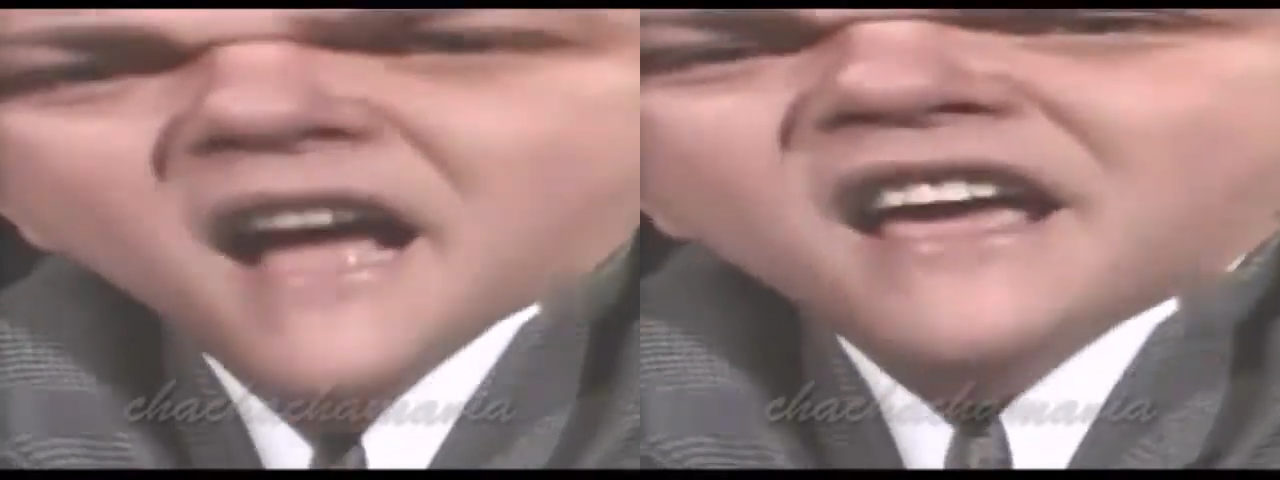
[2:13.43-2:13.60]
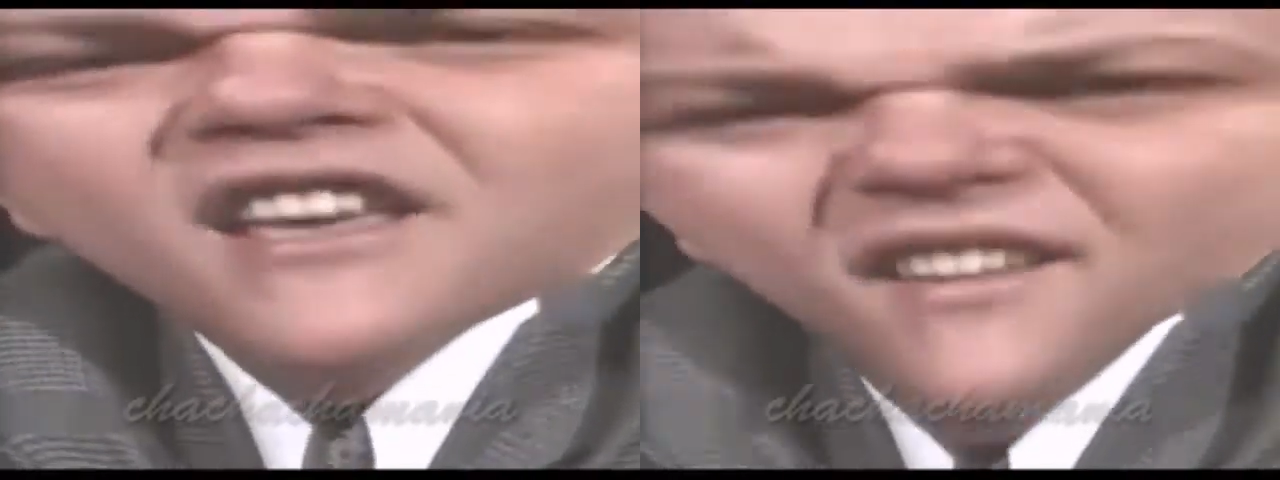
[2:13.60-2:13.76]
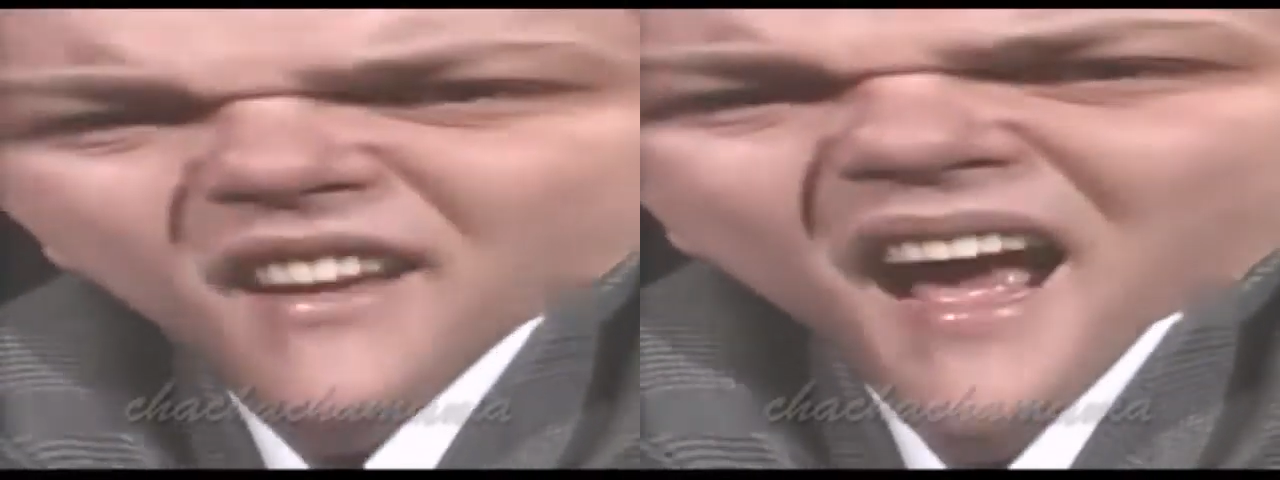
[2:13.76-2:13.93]

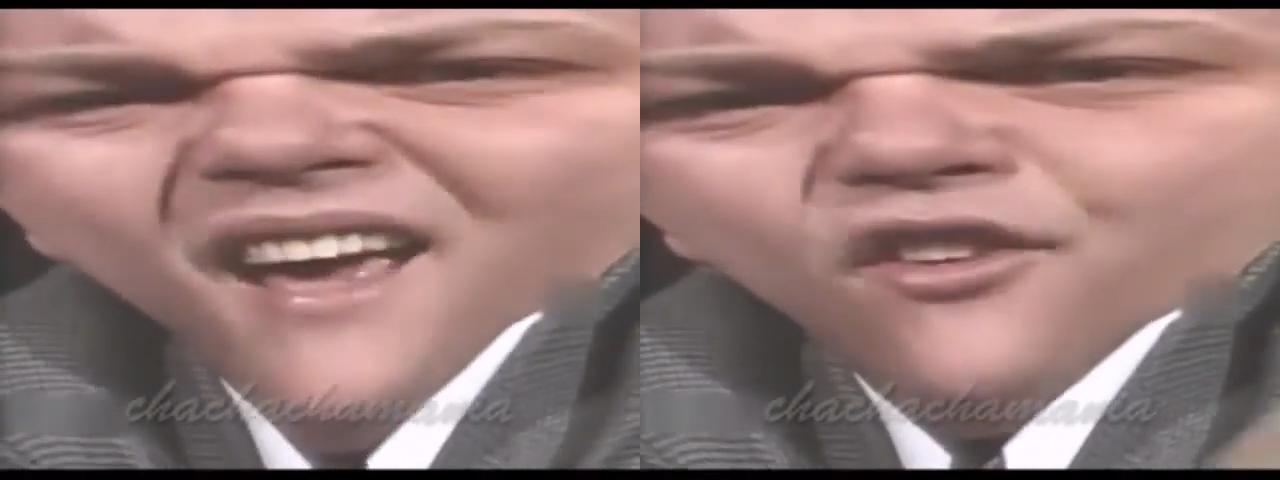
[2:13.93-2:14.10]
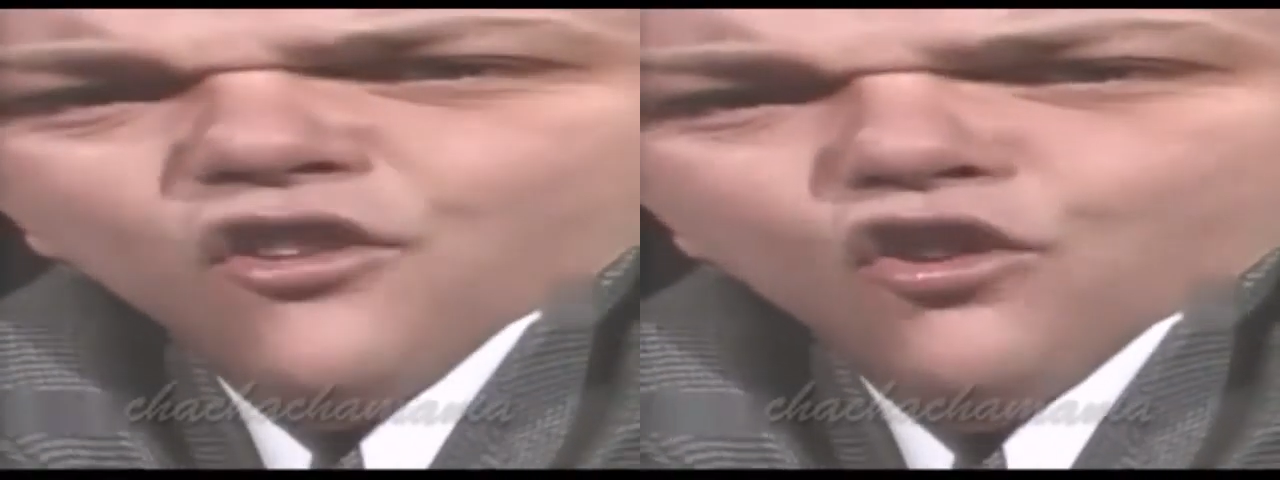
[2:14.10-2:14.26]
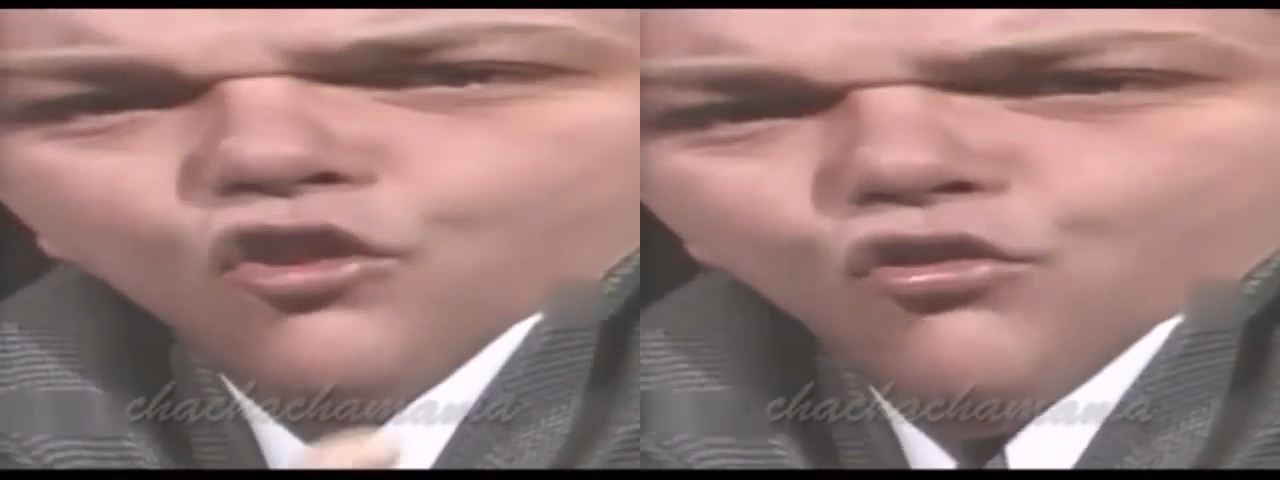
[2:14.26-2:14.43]
Y ya
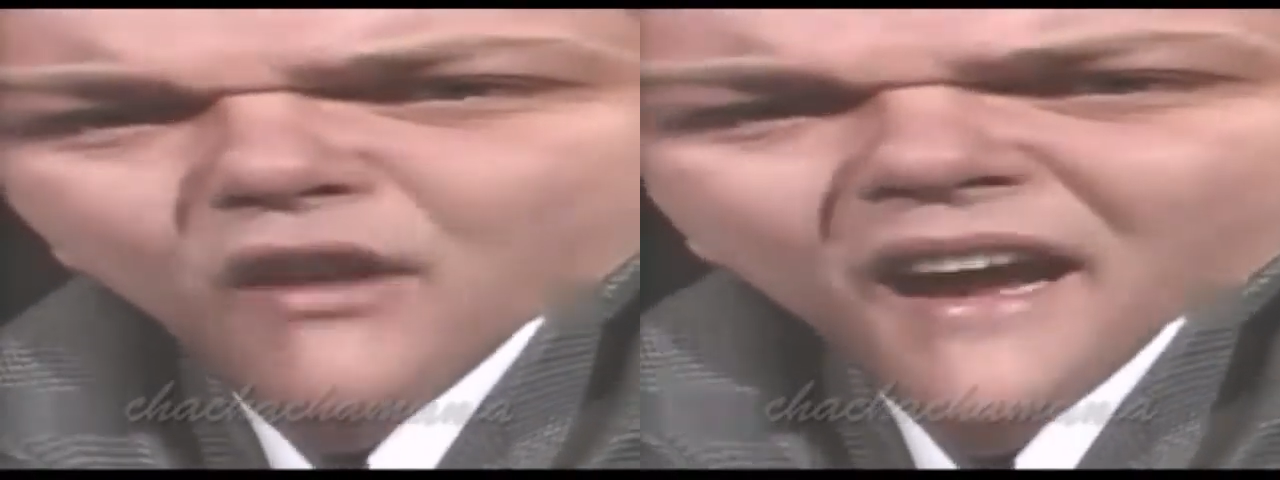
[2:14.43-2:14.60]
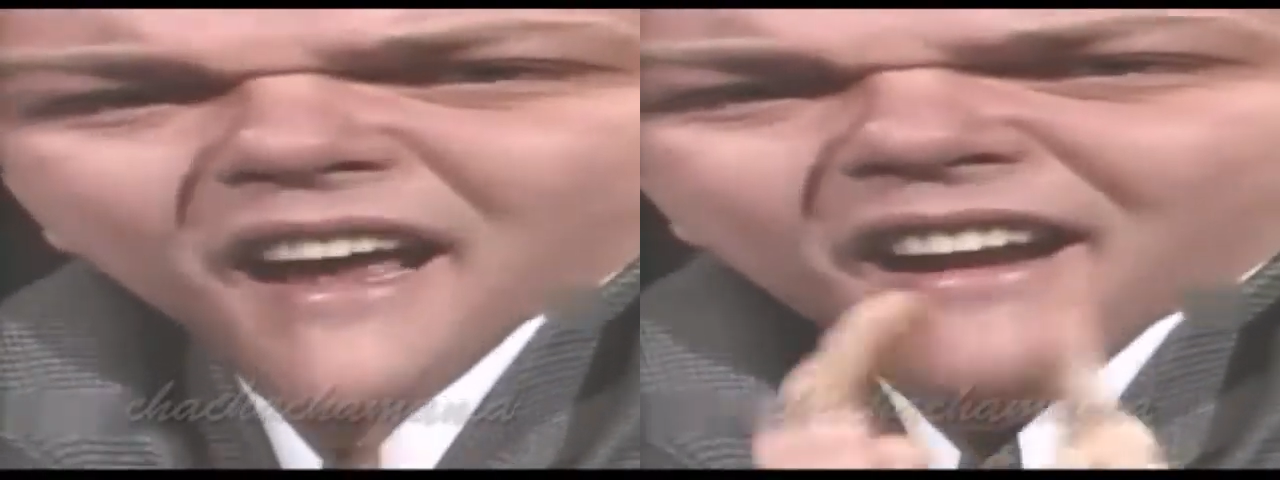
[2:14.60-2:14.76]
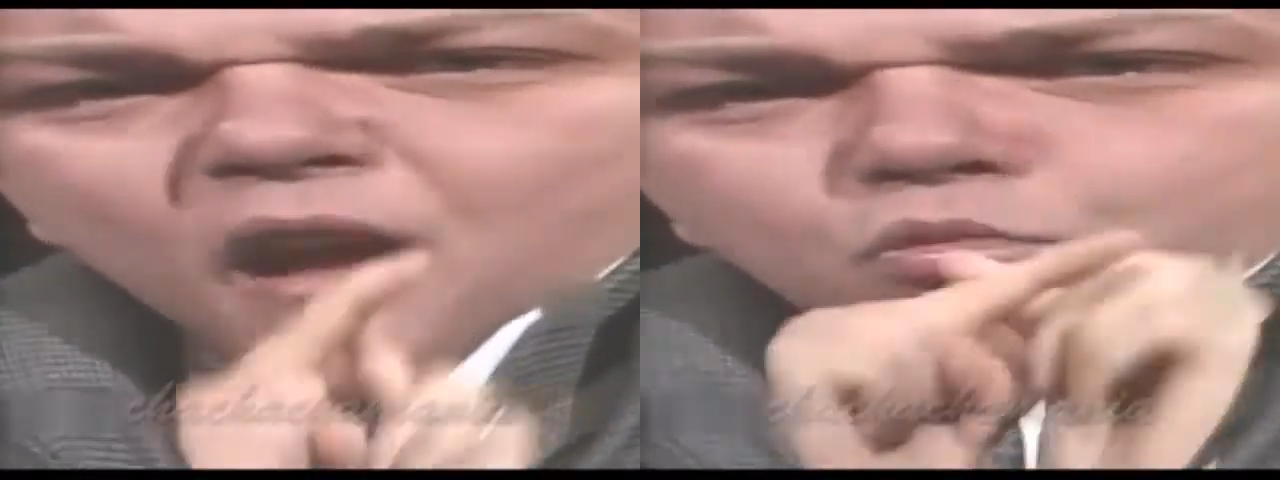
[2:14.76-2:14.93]
es, esto es una
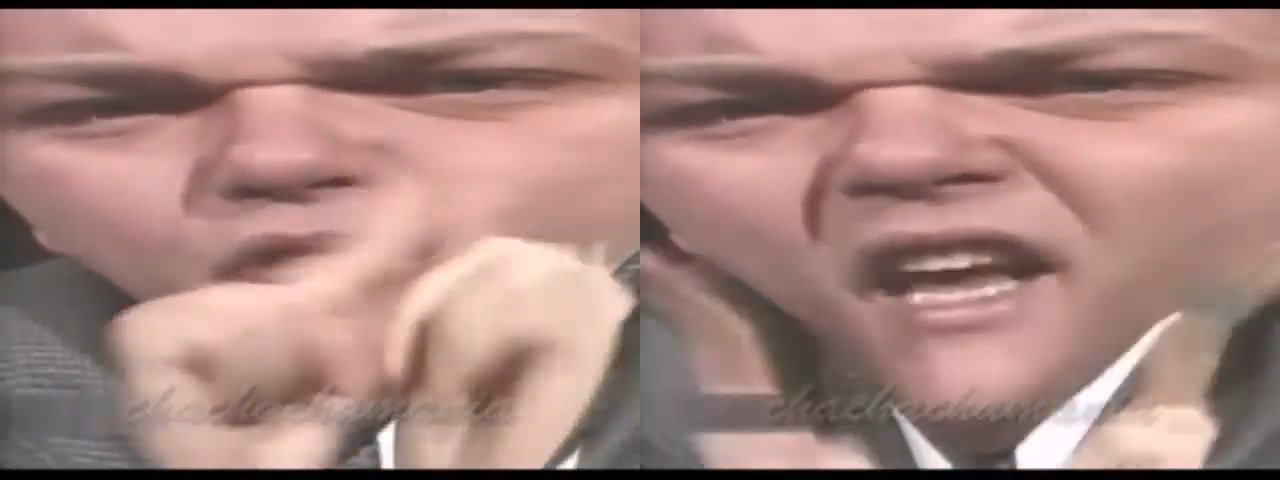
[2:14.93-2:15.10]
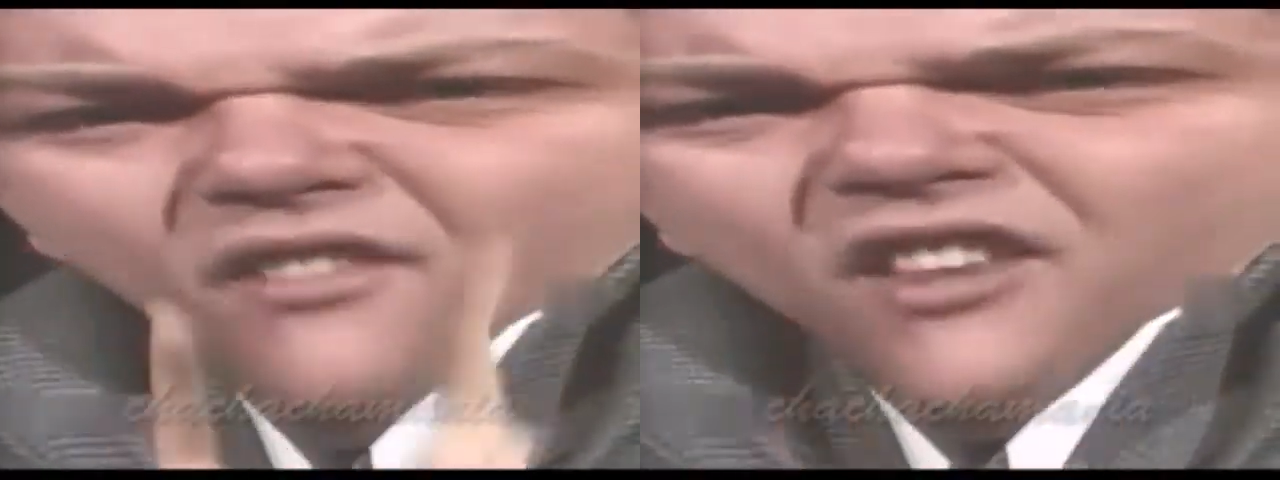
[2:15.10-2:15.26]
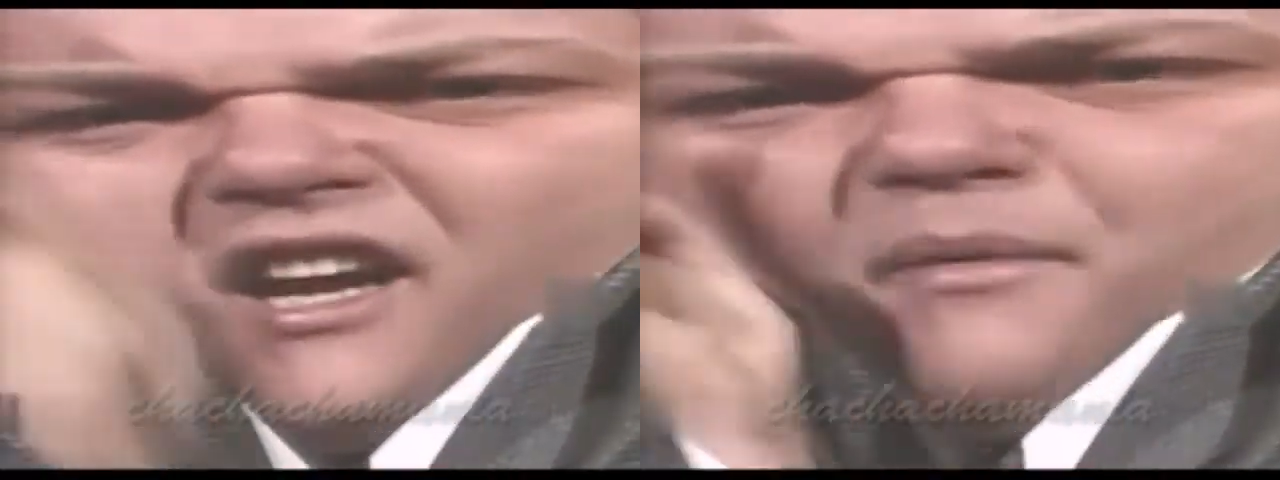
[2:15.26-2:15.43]
guerra
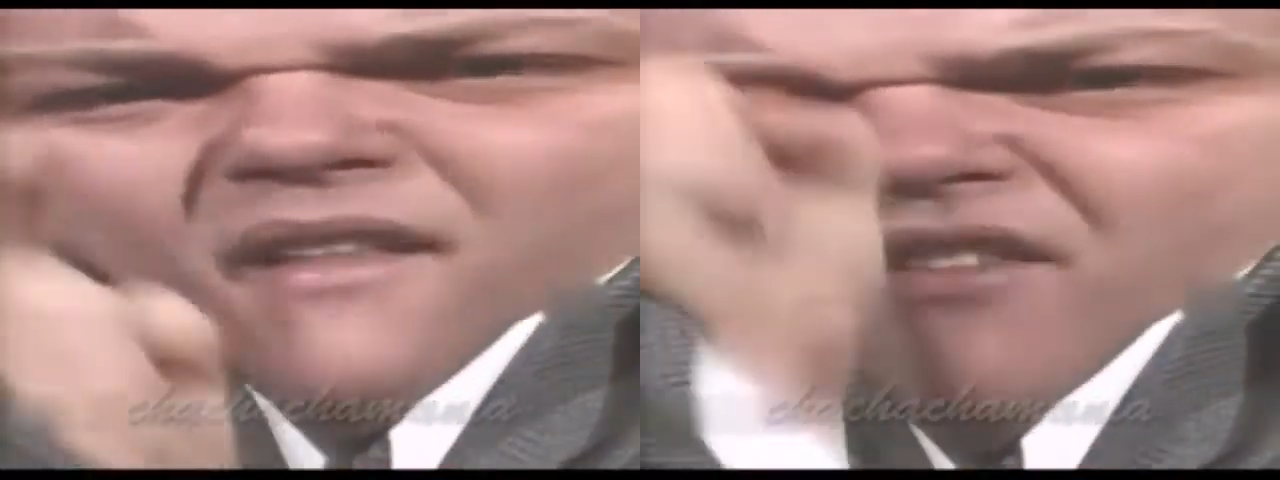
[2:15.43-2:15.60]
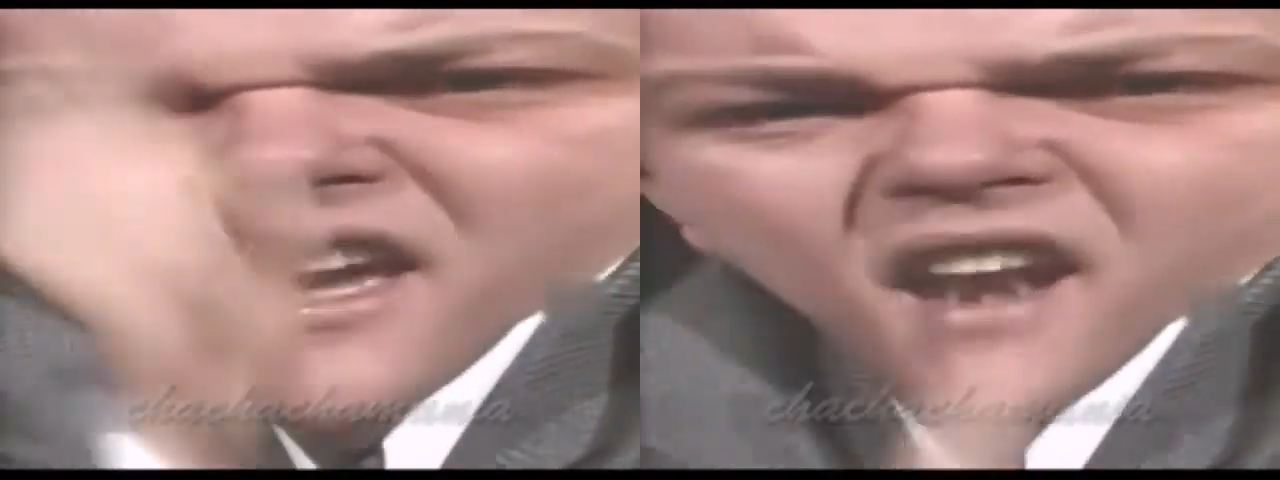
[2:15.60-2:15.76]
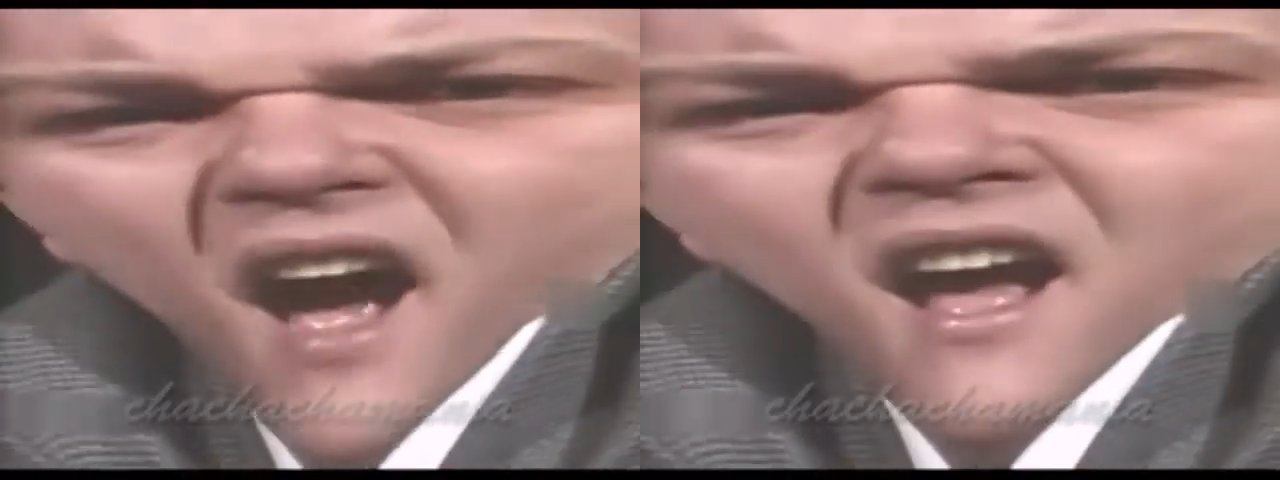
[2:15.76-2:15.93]
auténtica,
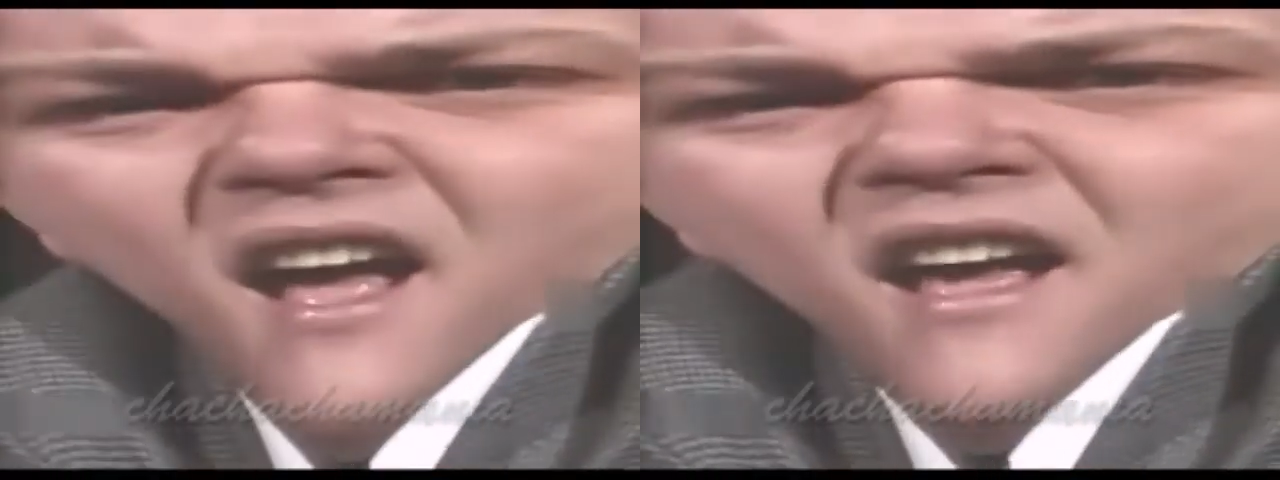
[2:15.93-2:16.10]
verdadera.